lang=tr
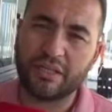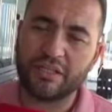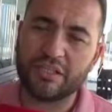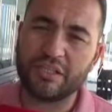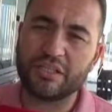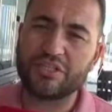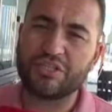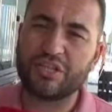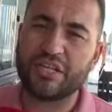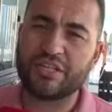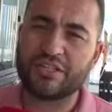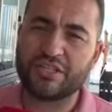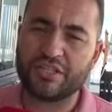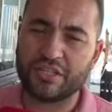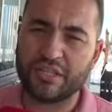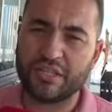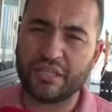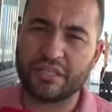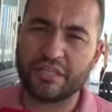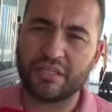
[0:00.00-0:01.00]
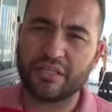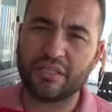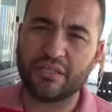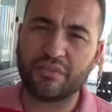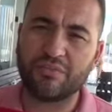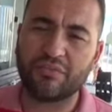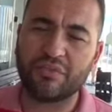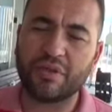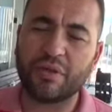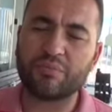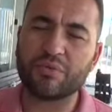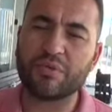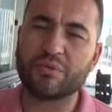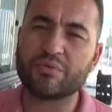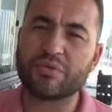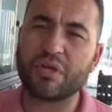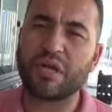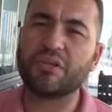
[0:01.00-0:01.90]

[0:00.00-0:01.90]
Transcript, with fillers: yıl içerisindeki yaptığımız